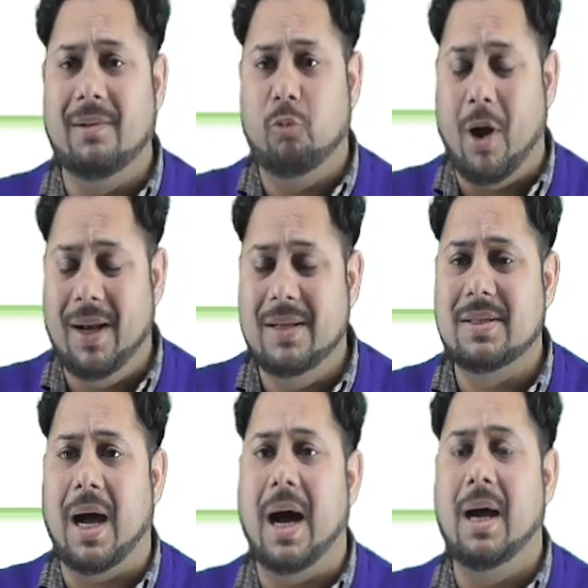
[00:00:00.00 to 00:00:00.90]
वायलेंस
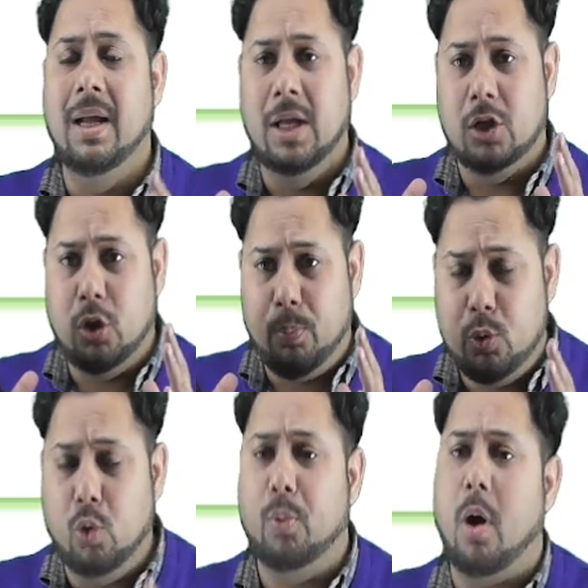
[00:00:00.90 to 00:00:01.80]
आर द
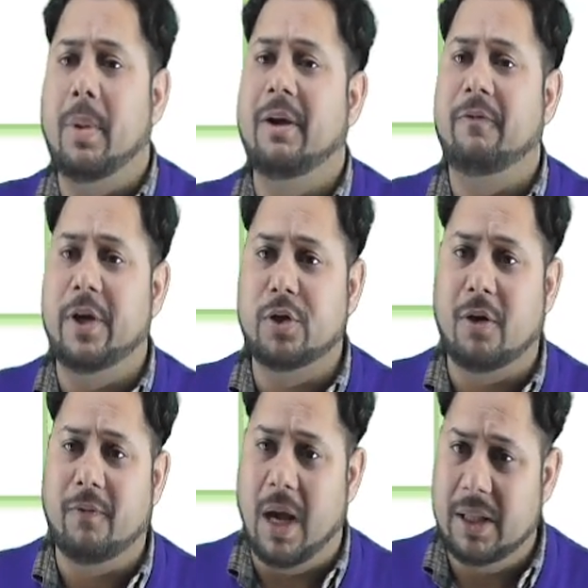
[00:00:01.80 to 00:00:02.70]
टू प्रोमिनेंट फीचर
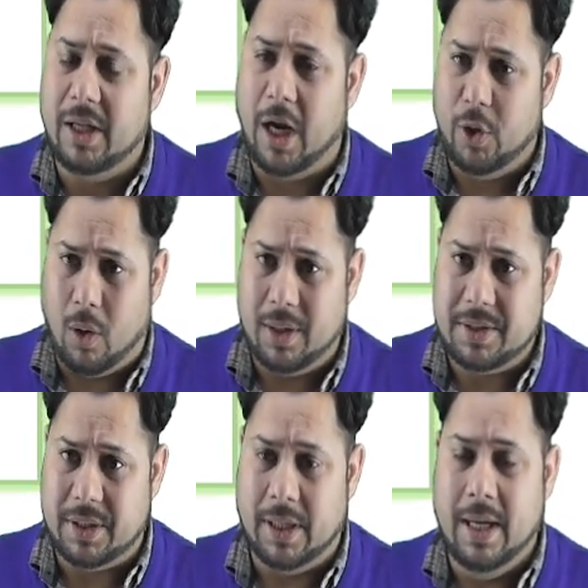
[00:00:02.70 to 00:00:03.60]
ऑफ गांधी आइडियोलॉजी